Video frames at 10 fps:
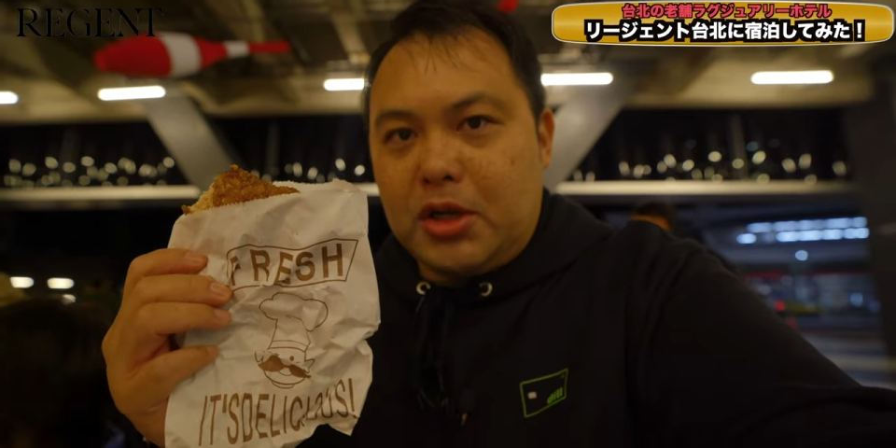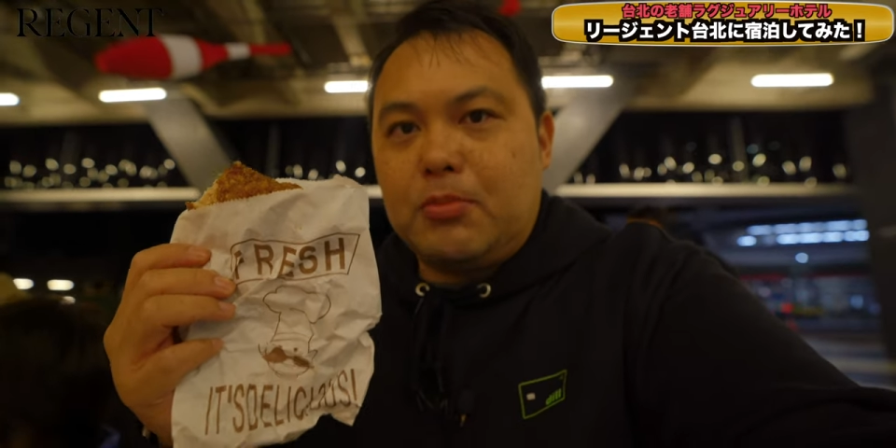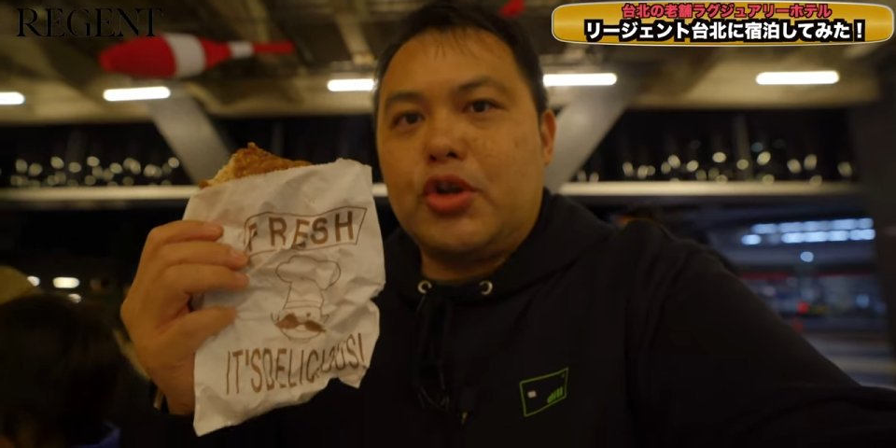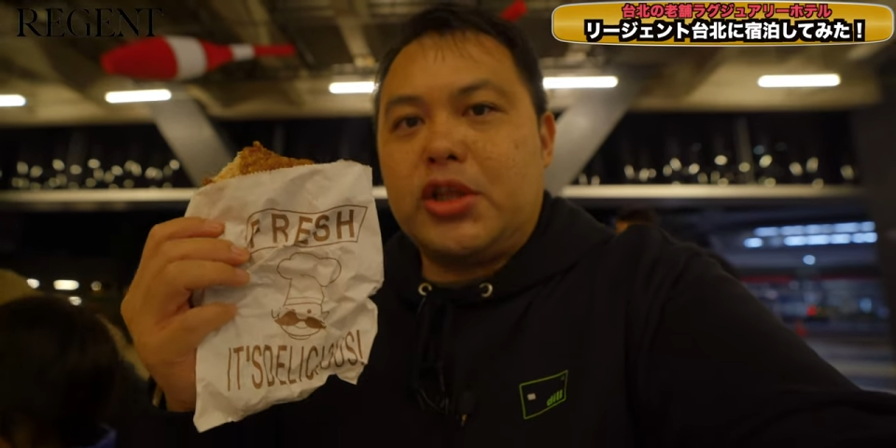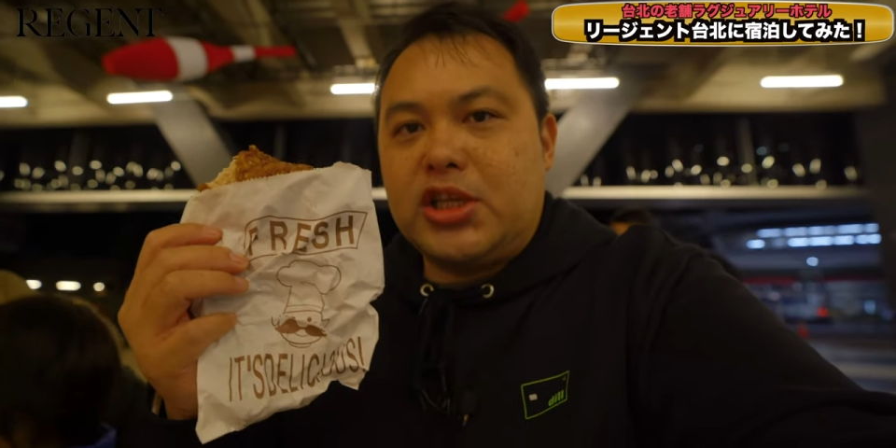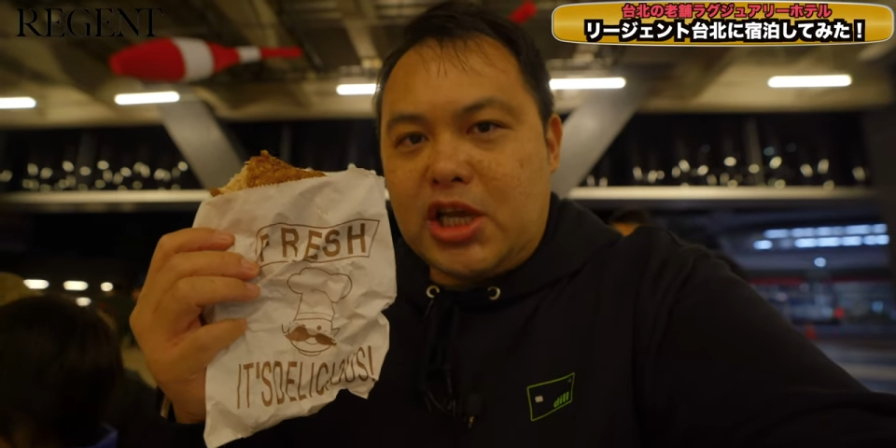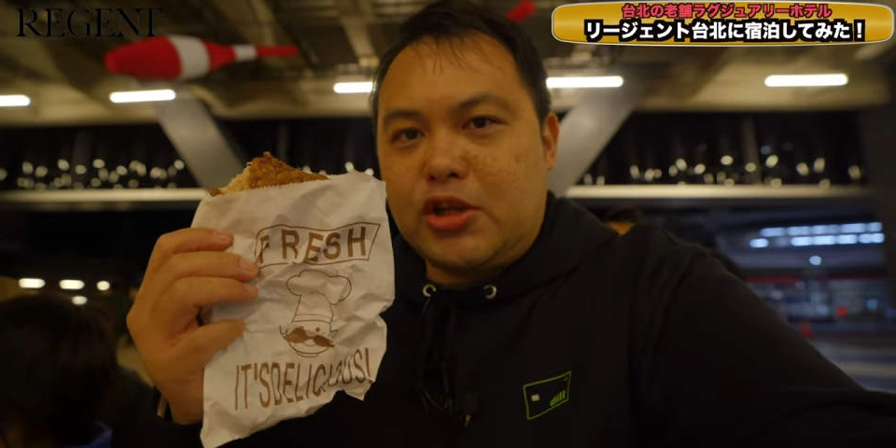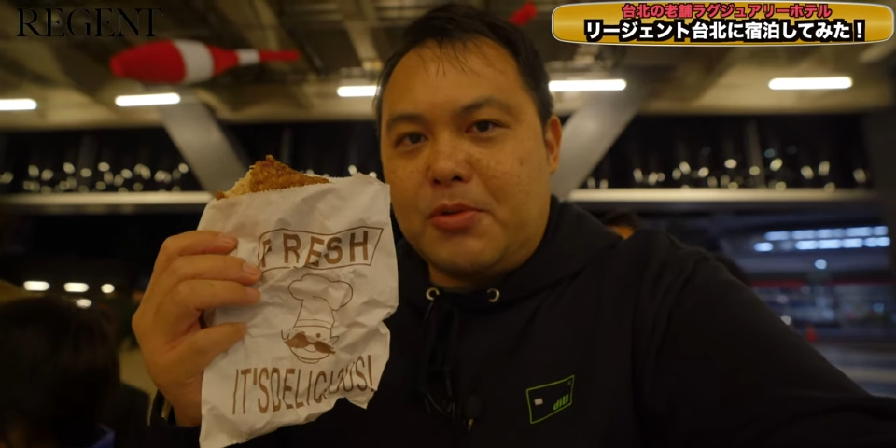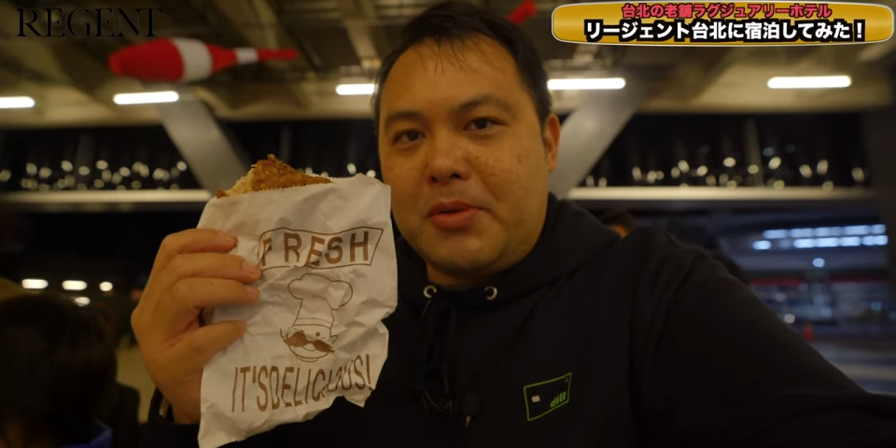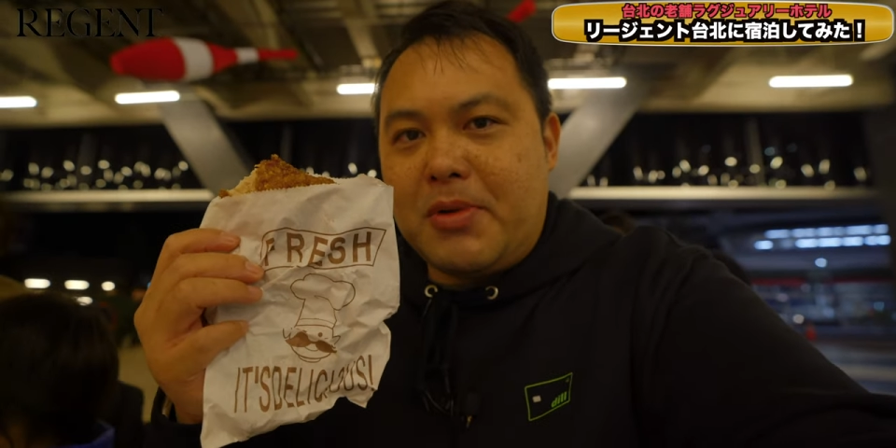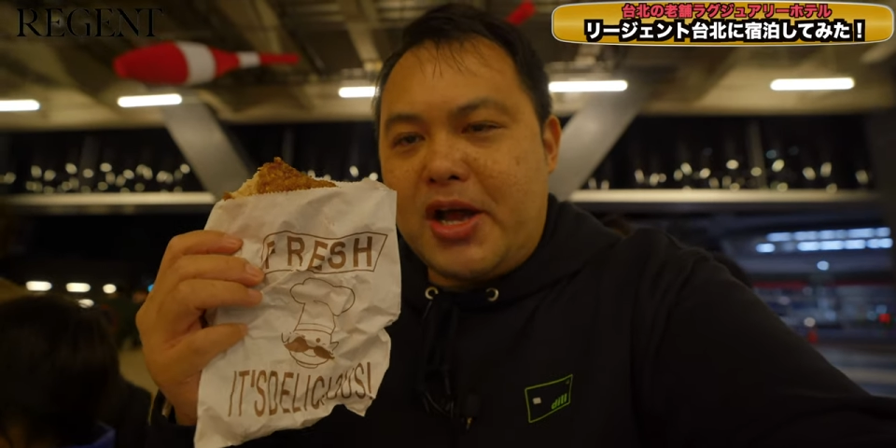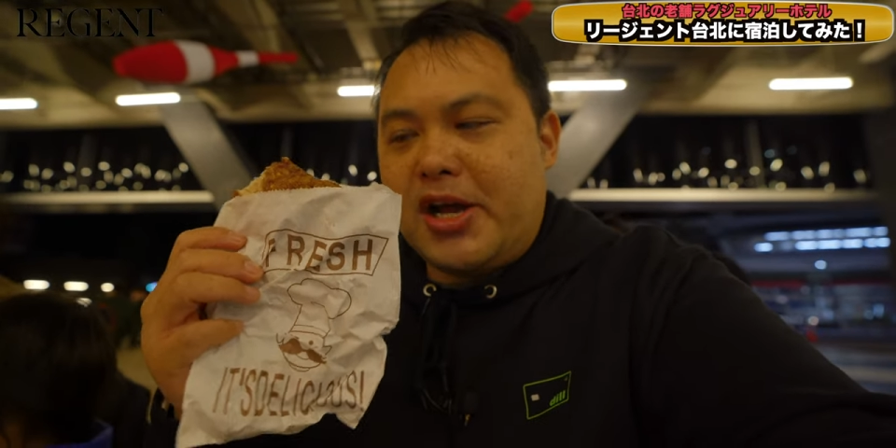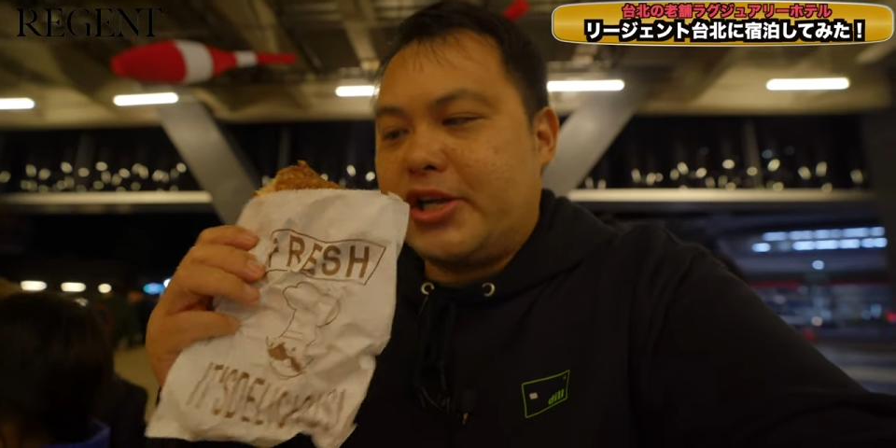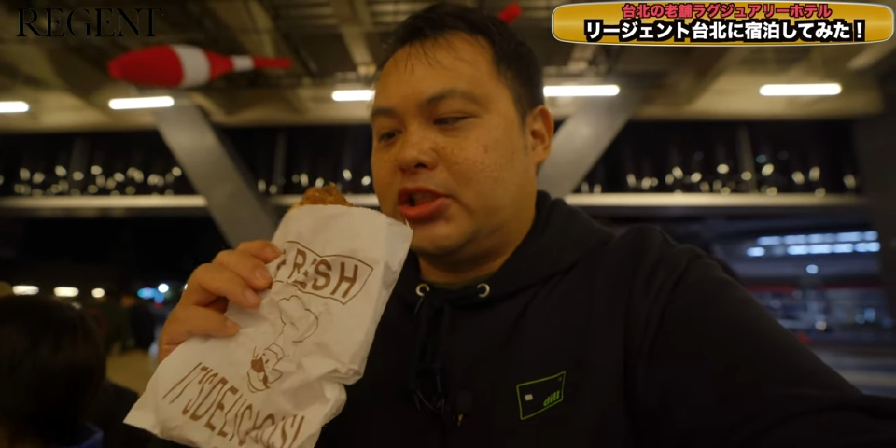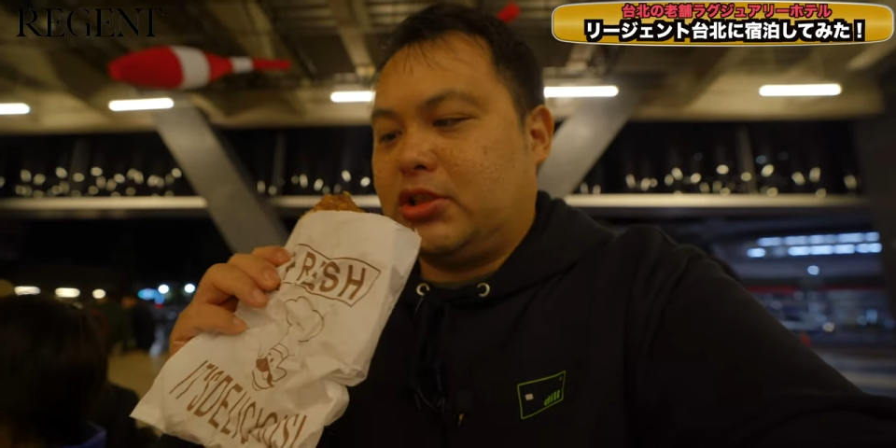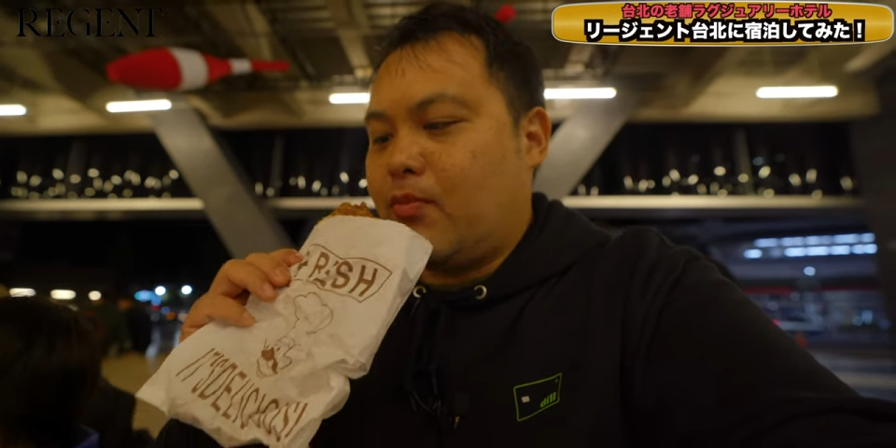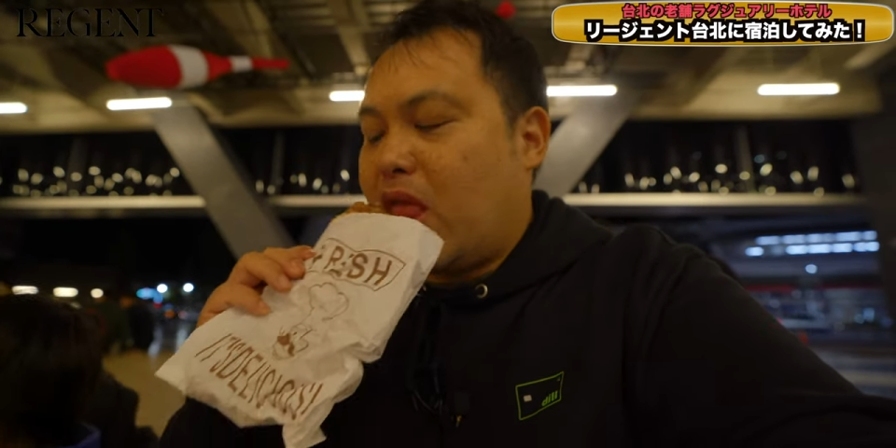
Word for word: に戻っていきたいと思います